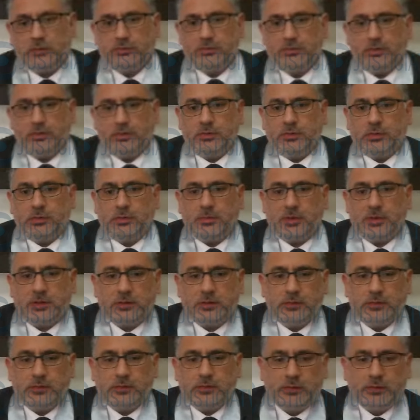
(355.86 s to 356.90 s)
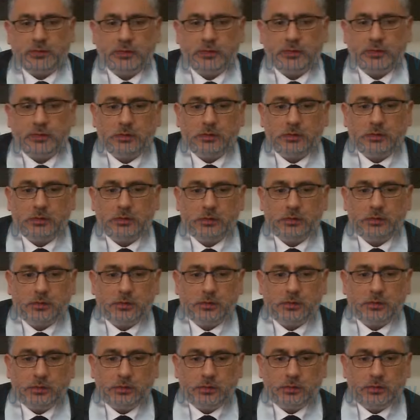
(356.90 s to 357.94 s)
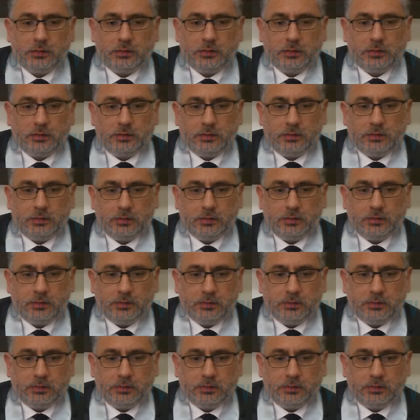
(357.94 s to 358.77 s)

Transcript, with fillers: resolución. Un momentito, por favor. Correcto,